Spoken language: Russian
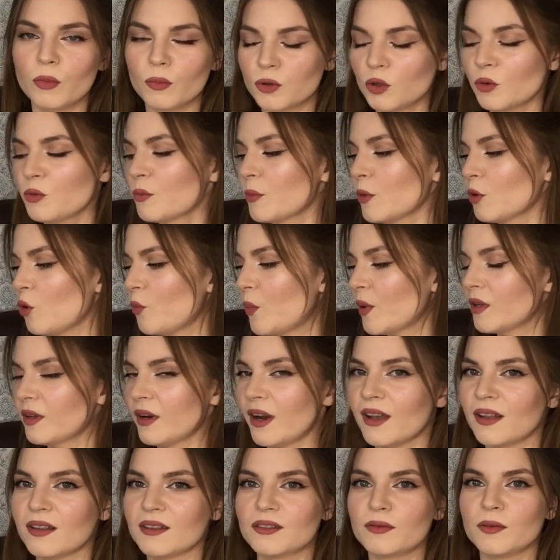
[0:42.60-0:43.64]
все мне могло
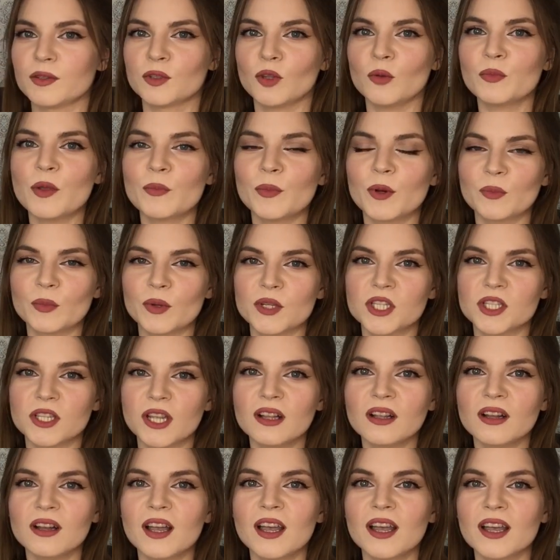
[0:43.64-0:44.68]
понравиться. В основном я
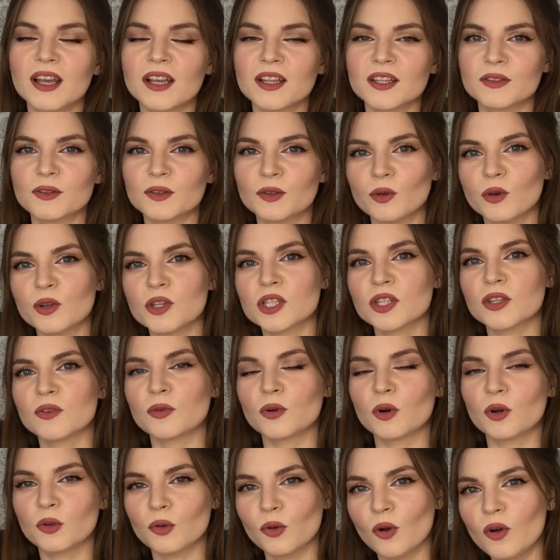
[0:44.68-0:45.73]
предпочитала
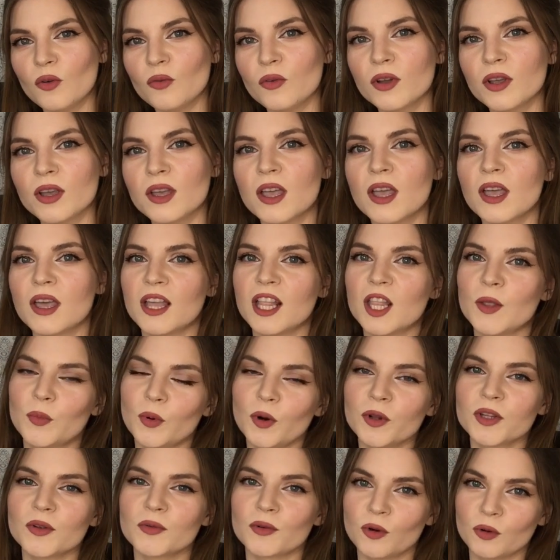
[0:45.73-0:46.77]
цветочно-фруктовые или
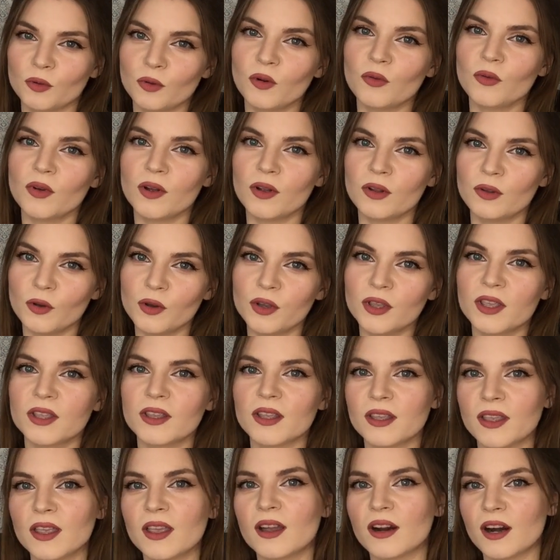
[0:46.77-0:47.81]
просто фруктовые
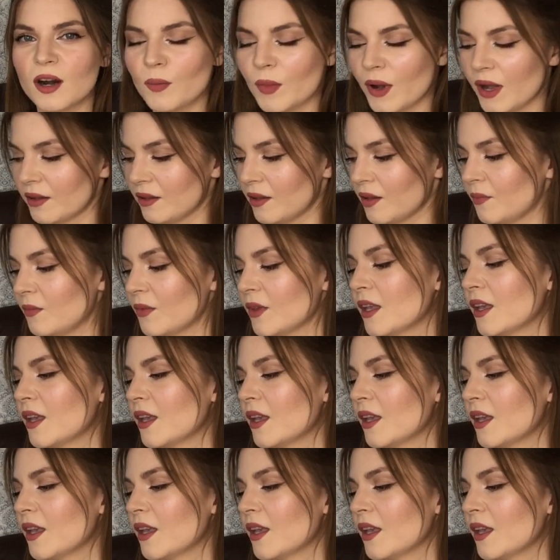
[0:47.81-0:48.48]
легкие такие ароматы.